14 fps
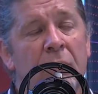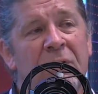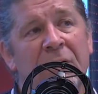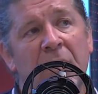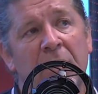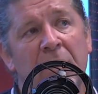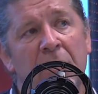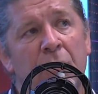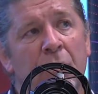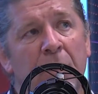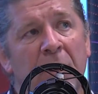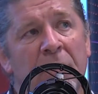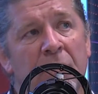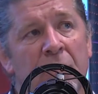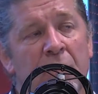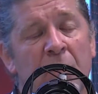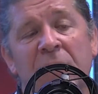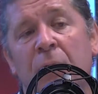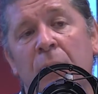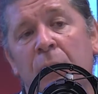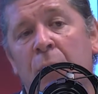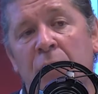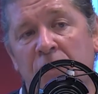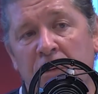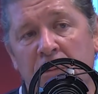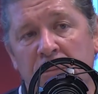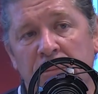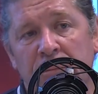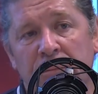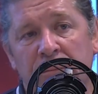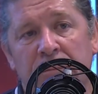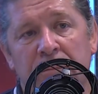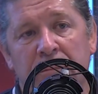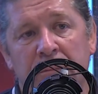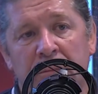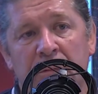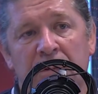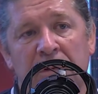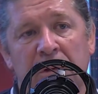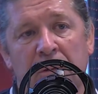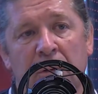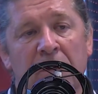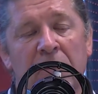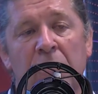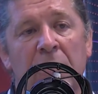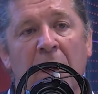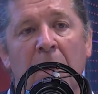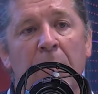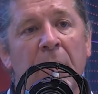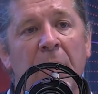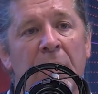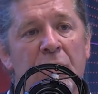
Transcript: cette année de presque 60%. Donc c'est le résultat après